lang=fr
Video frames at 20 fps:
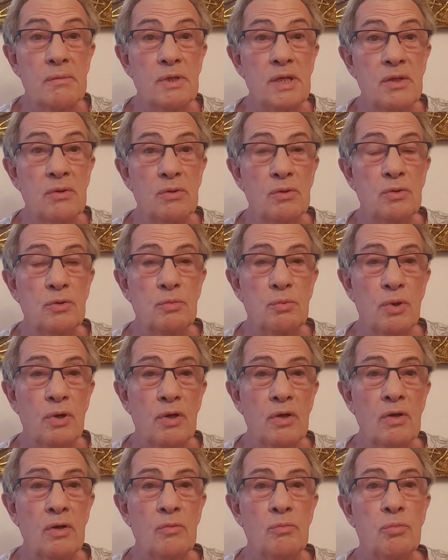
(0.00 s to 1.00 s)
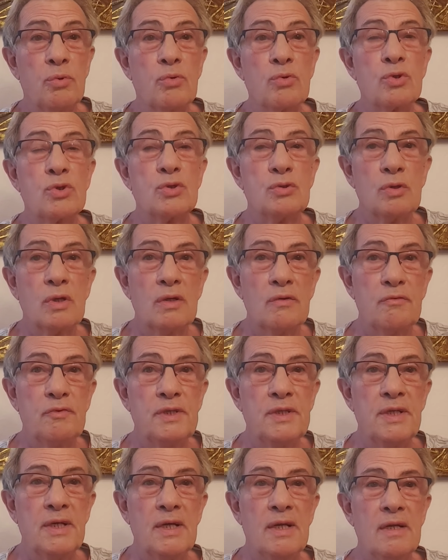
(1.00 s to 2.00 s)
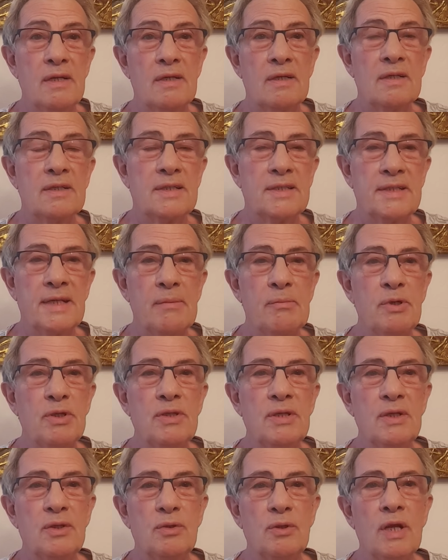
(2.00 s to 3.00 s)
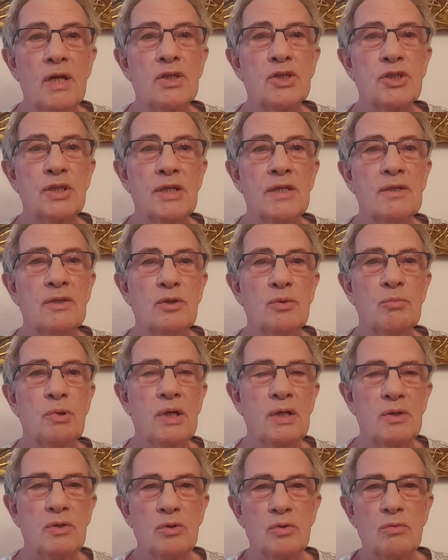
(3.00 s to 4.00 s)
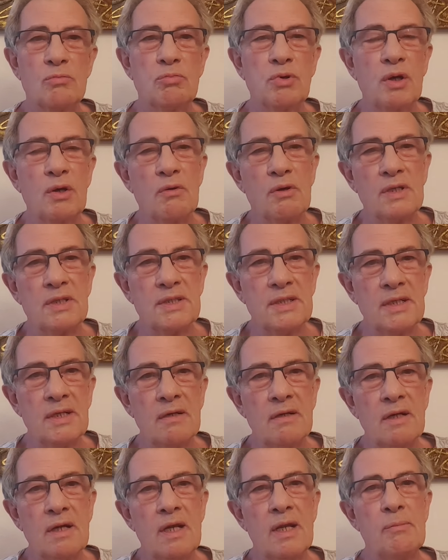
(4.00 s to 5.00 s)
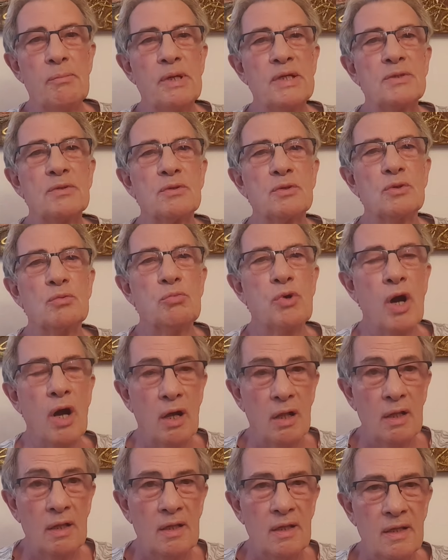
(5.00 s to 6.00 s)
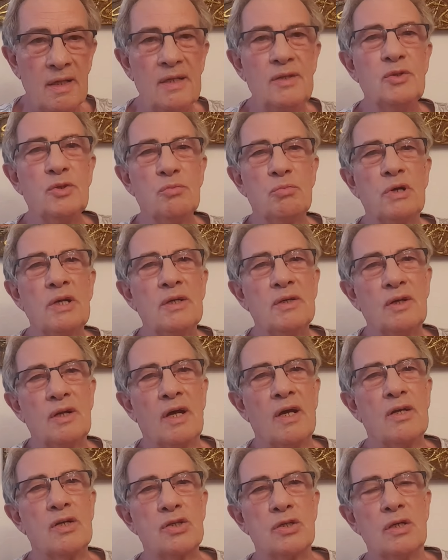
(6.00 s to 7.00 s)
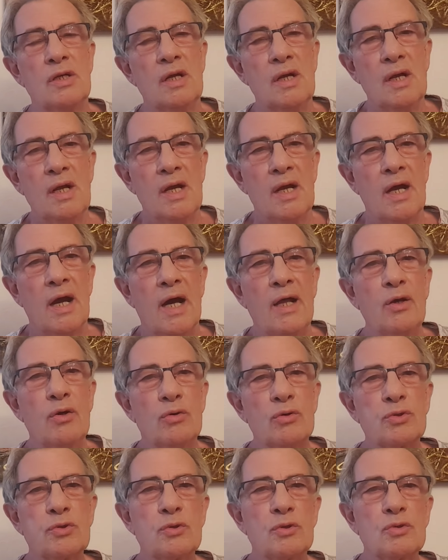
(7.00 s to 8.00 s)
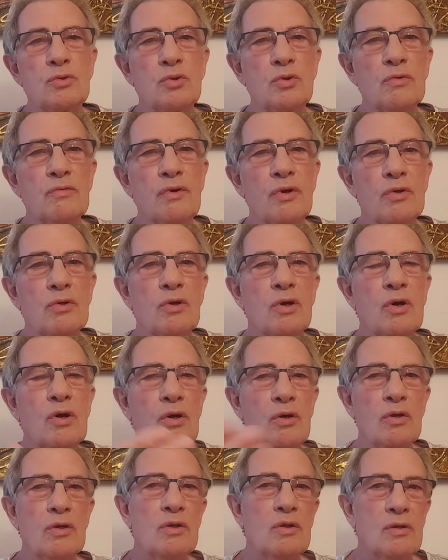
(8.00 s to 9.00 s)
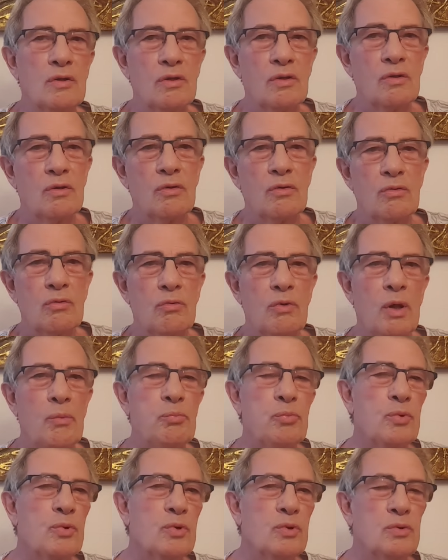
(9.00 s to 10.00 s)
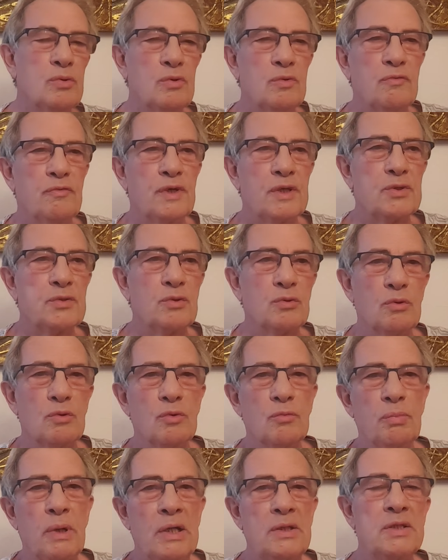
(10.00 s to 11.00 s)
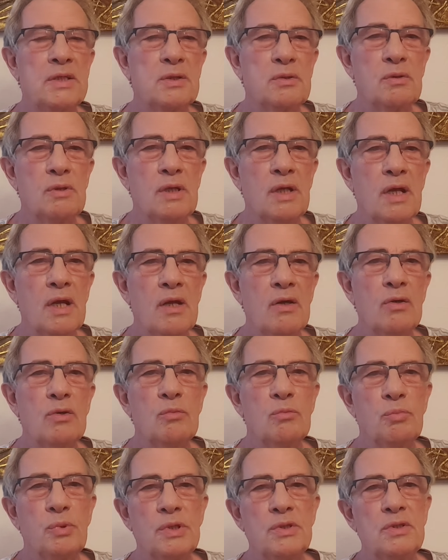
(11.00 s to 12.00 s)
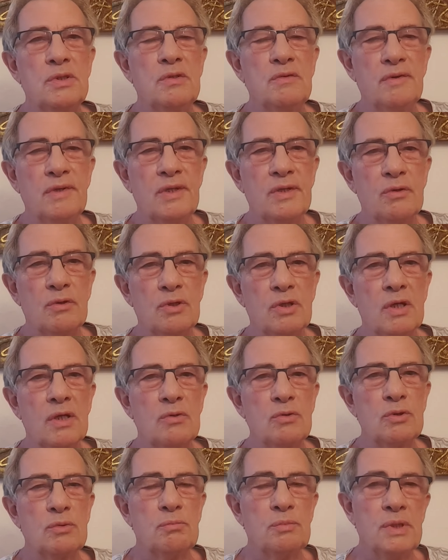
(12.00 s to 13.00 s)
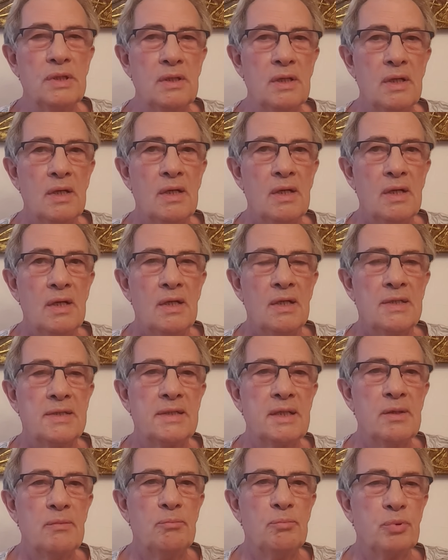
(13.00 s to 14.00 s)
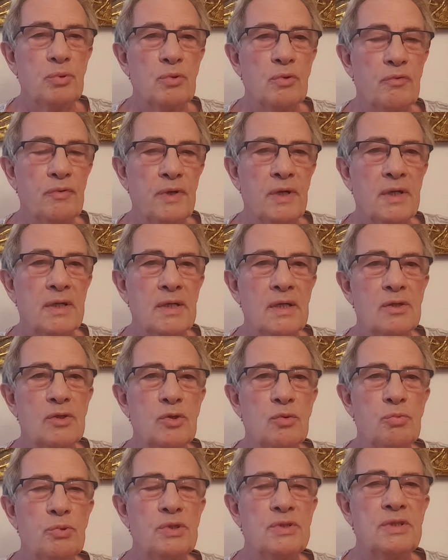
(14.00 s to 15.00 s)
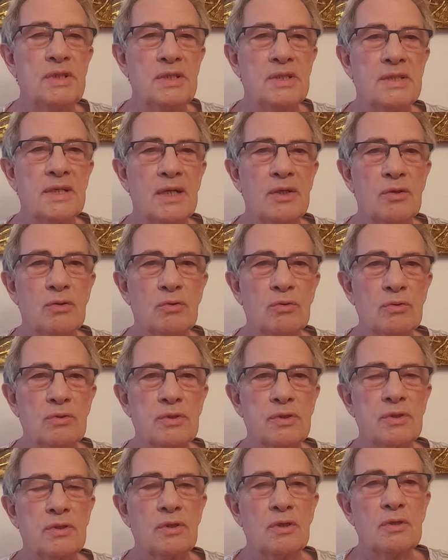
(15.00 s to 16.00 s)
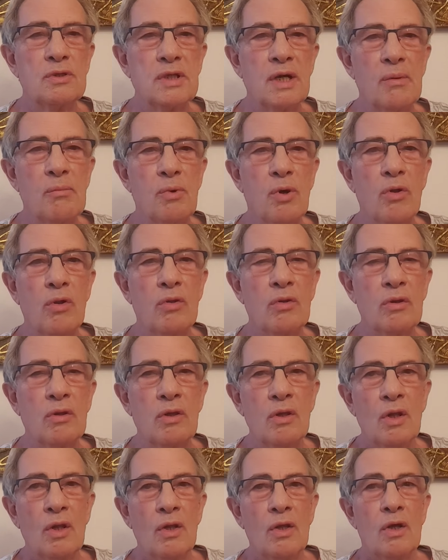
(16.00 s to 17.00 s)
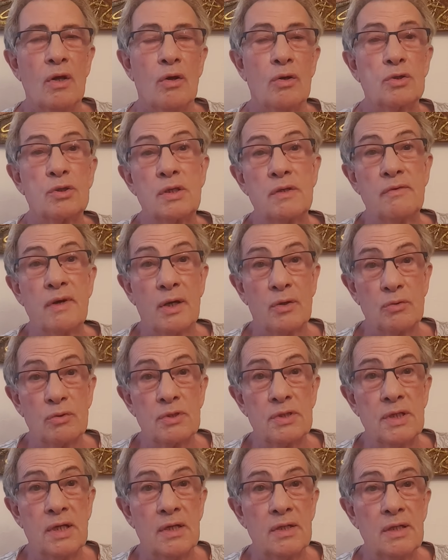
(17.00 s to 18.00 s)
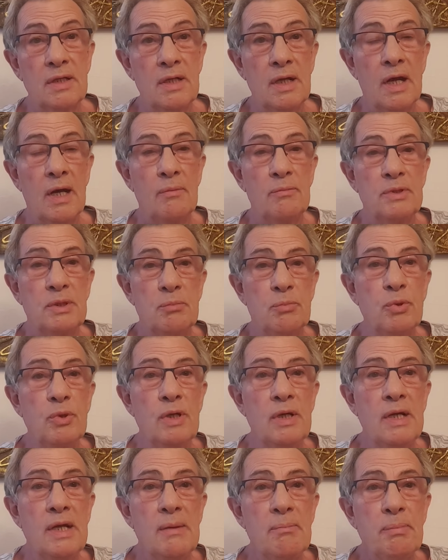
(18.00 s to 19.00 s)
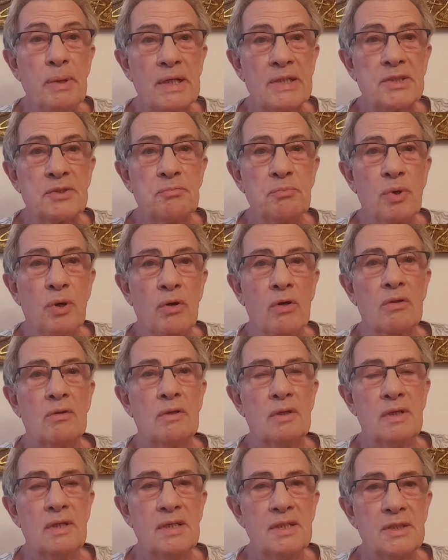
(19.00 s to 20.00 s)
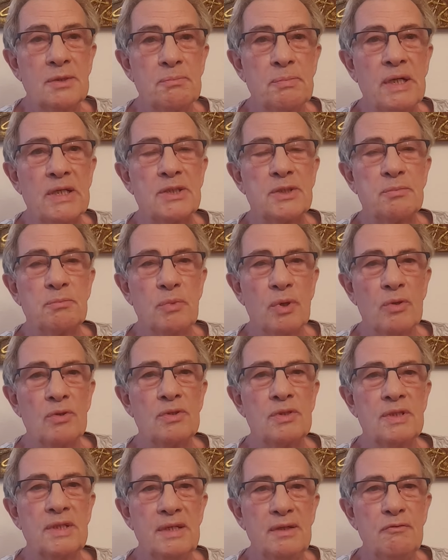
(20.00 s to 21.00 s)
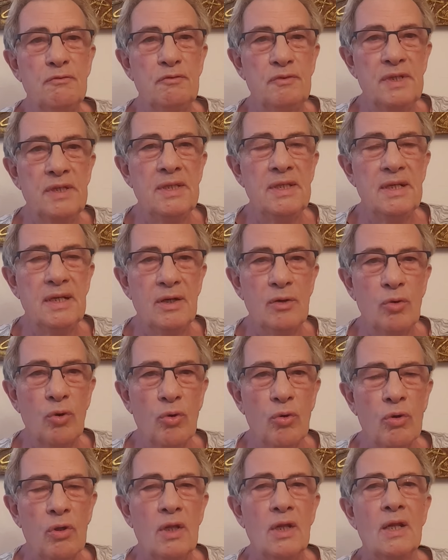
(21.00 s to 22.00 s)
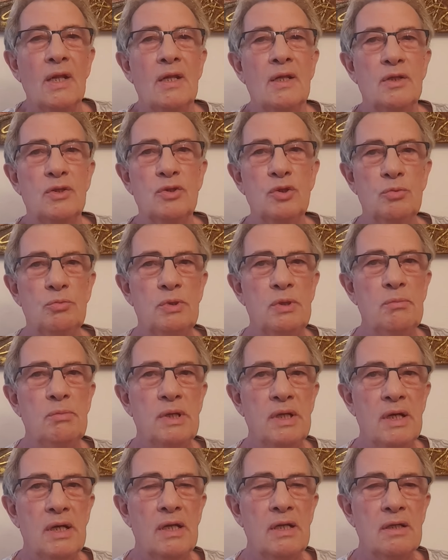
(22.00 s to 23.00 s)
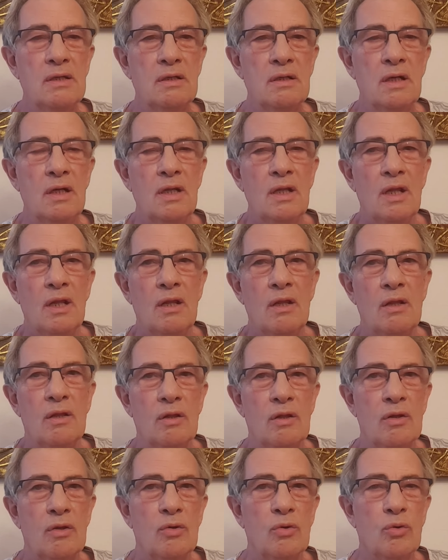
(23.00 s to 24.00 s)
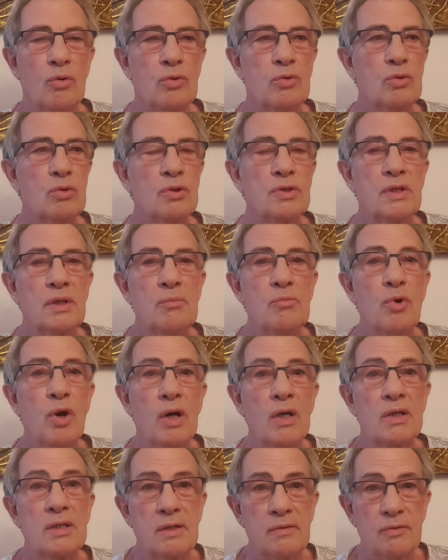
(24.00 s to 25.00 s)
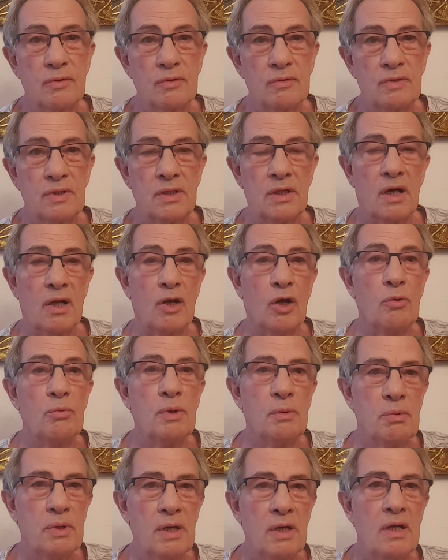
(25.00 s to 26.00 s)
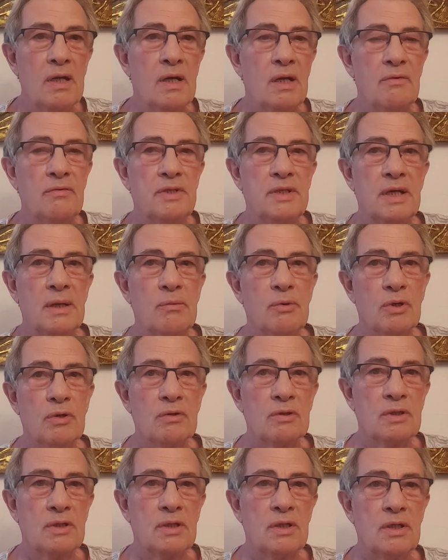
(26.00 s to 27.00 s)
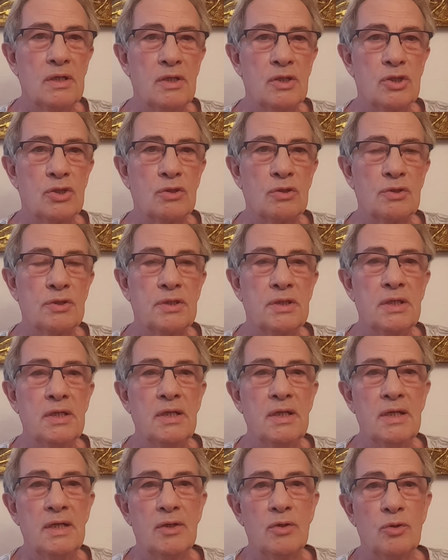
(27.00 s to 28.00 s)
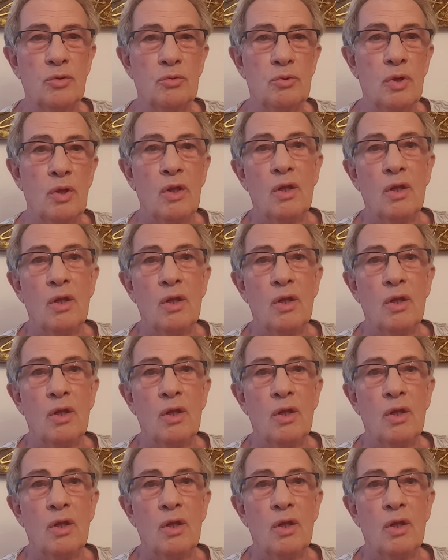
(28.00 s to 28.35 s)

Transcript: amis youtubeurs, bonjour les fidèles abonnés de la chaîne Brico Bois Loisir, la passion du bois et du bricolage. Alors on se retrouve encore euh, un peu d'une façon particulière, une petite vidéo très courte, mais c'est pour faire quelques petites annonces, notamment en ce qui va concerner un petit peu l'espacement, l'espacement des vidéos de BBL euh, au cours des mois qui vont venir. Alors BBL a évidemment des chantiers... Euh,